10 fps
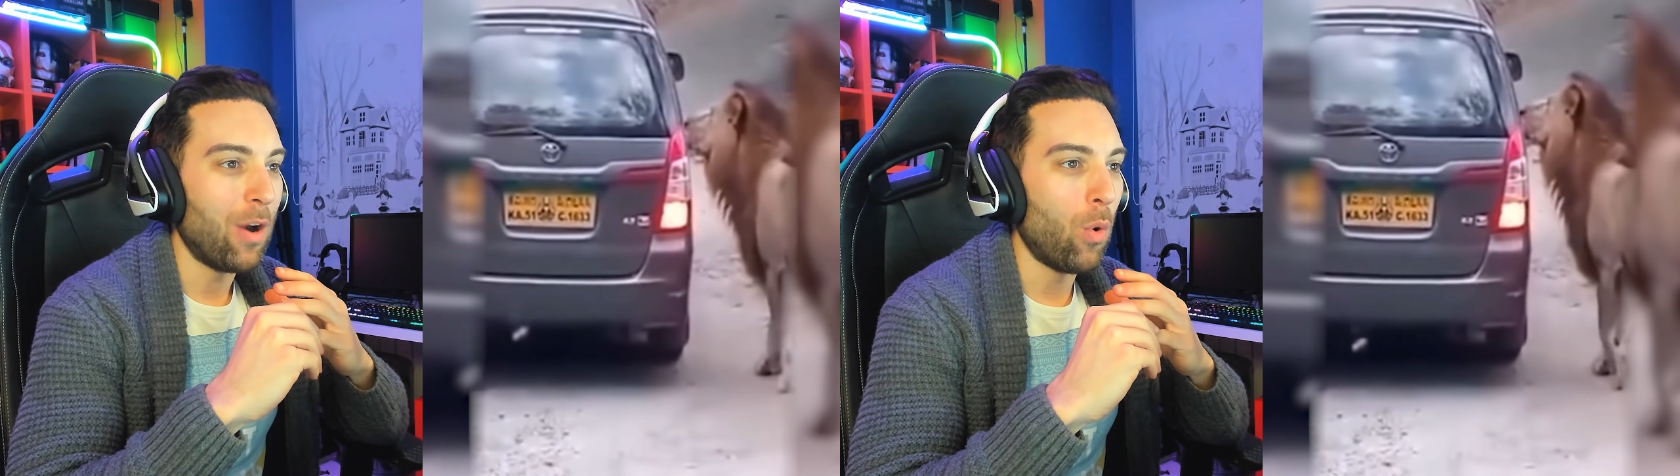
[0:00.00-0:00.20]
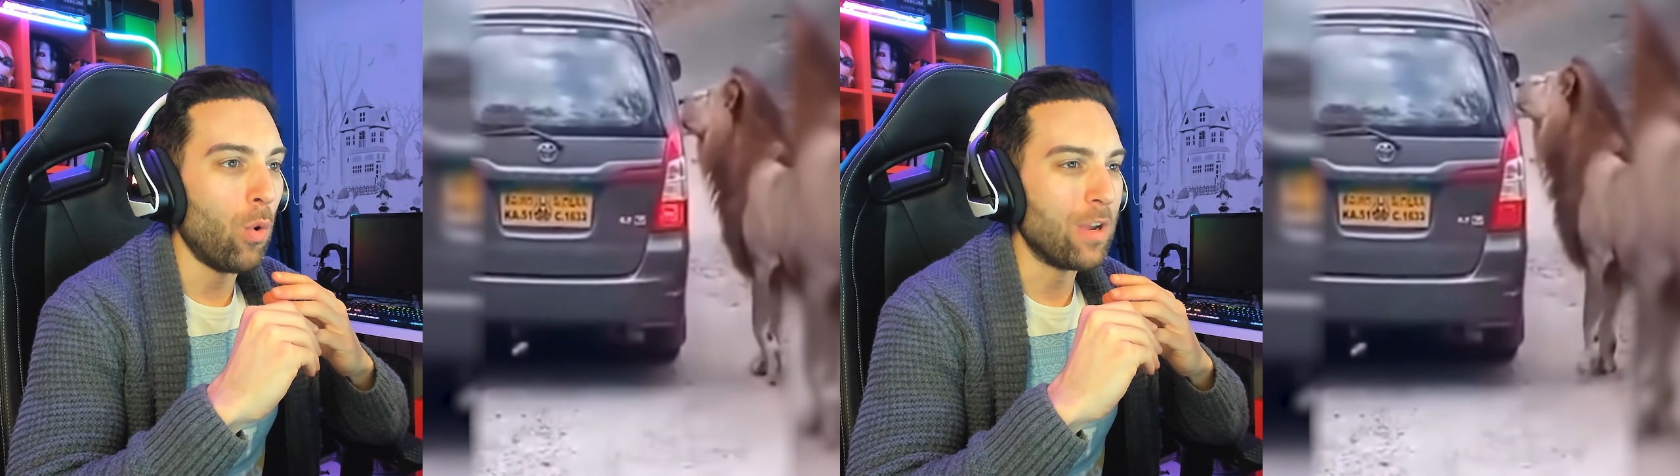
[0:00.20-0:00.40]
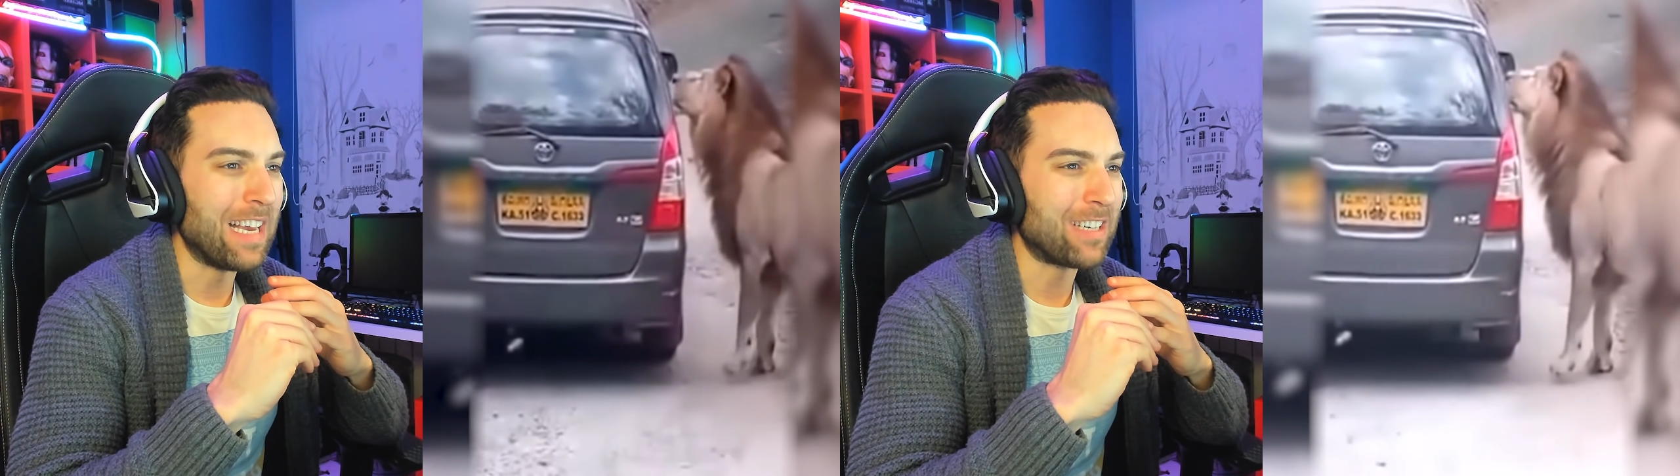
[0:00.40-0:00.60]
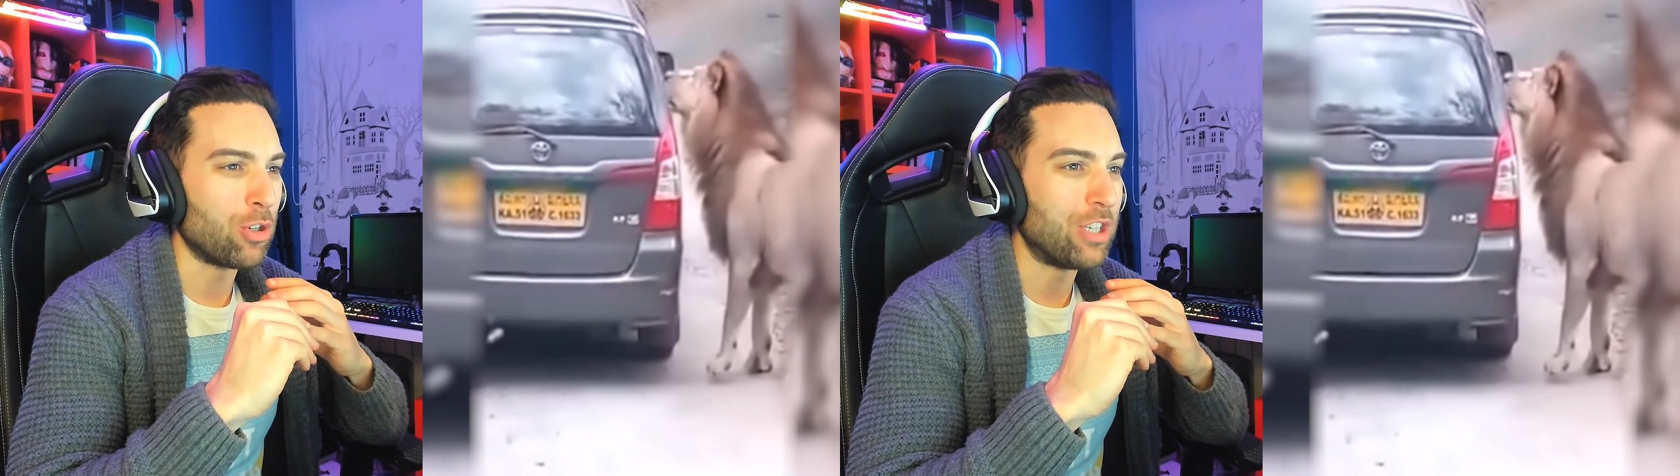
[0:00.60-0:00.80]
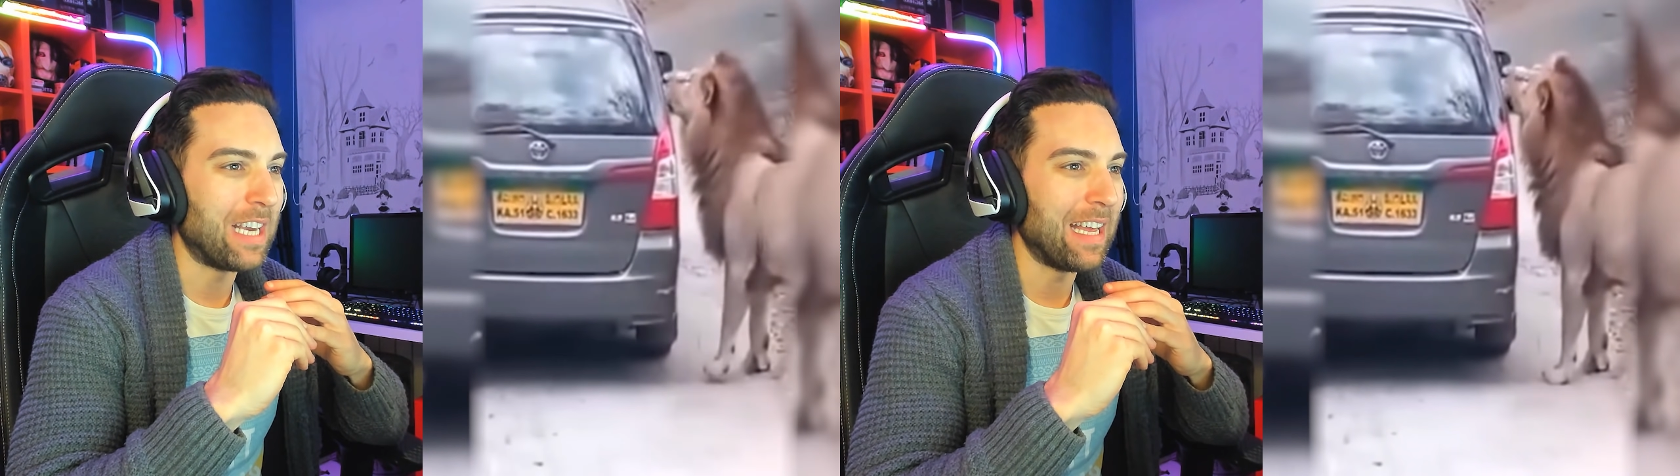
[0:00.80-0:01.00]
Uy, esto
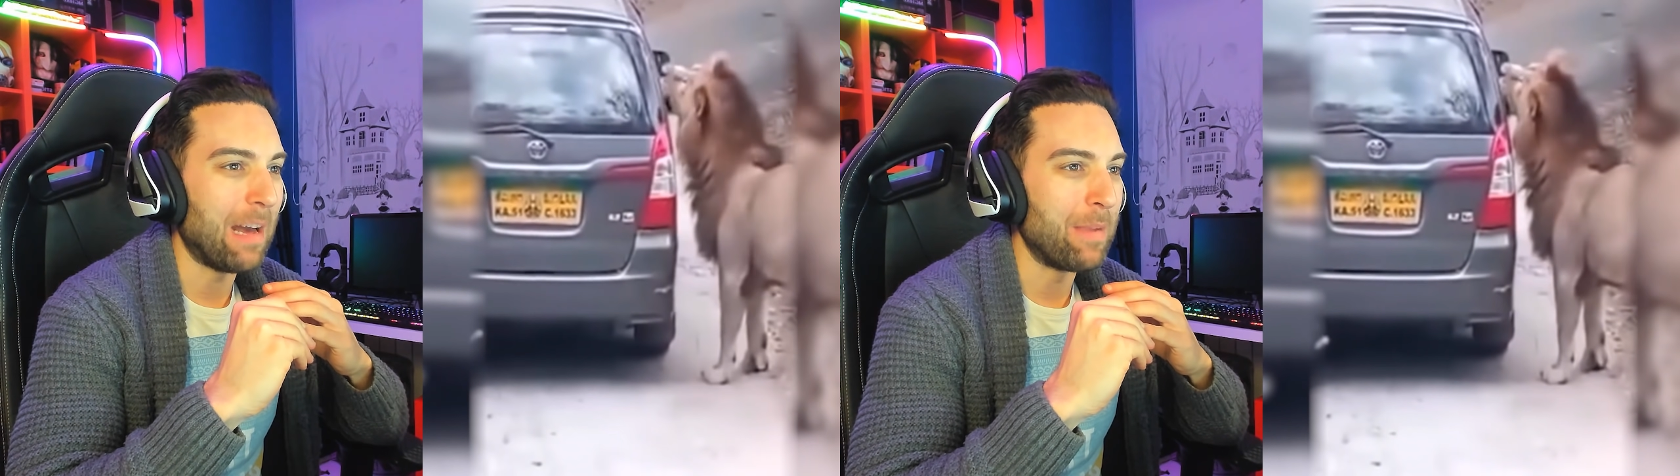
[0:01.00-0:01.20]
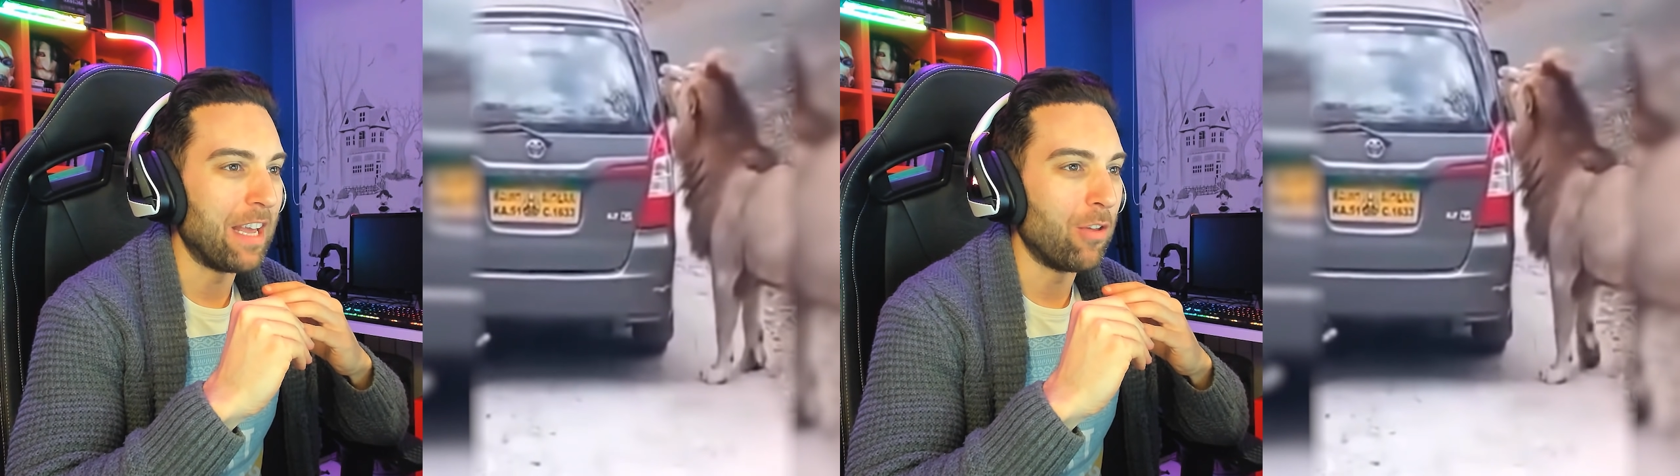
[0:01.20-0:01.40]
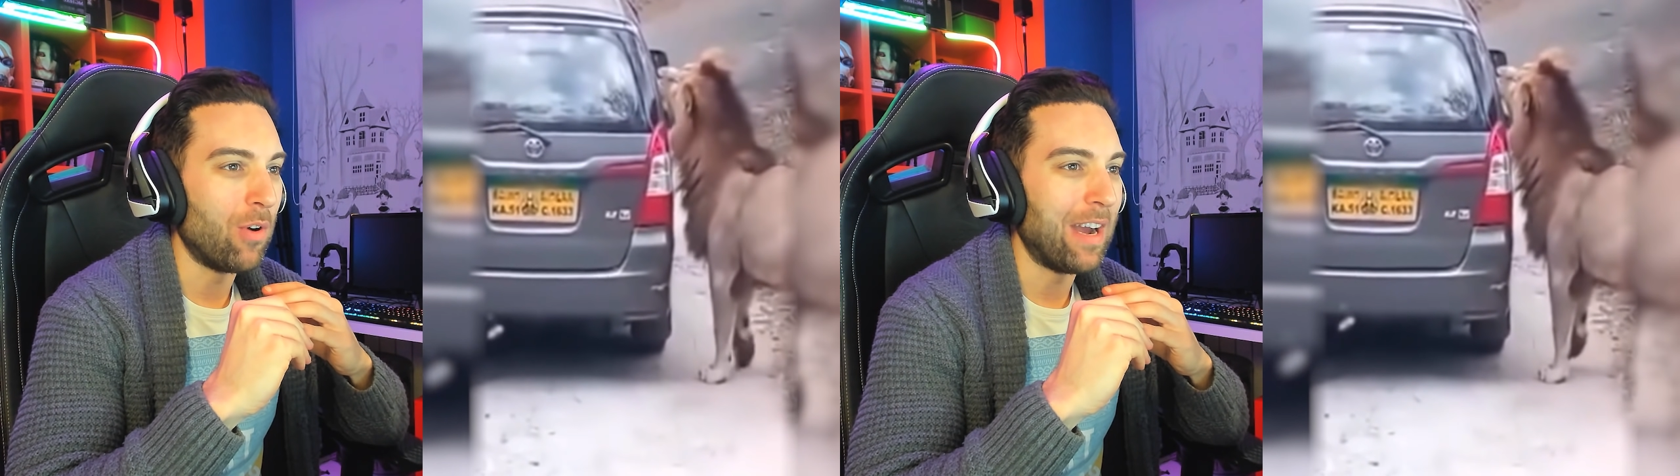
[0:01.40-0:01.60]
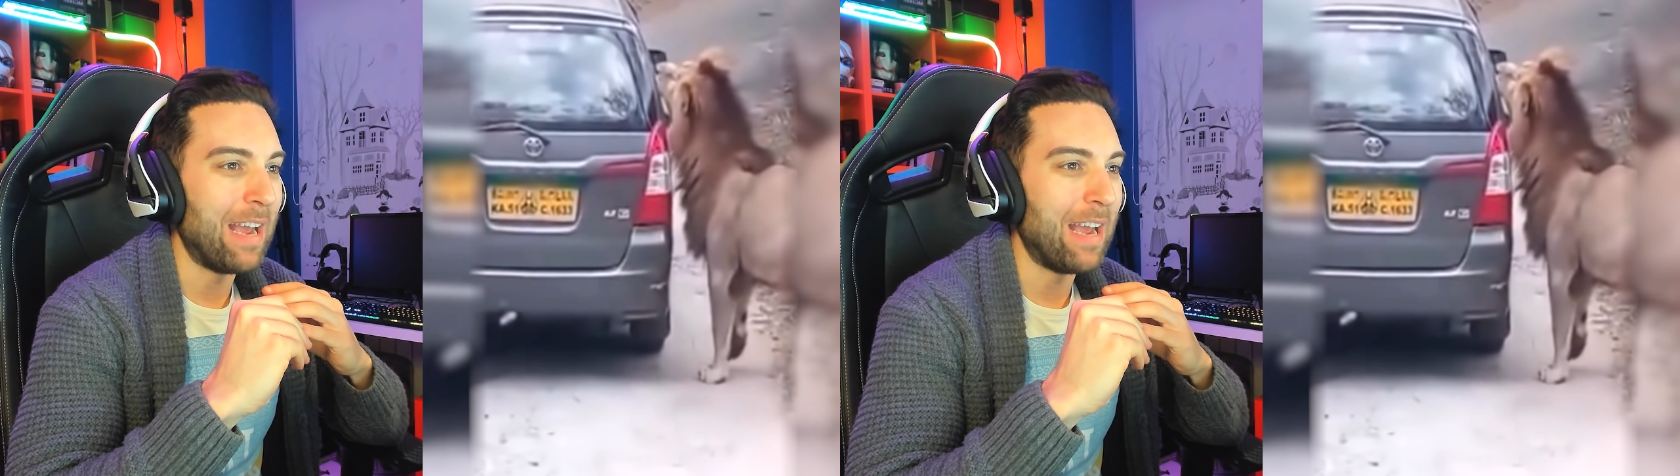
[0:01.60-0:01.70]
sí que da miedo.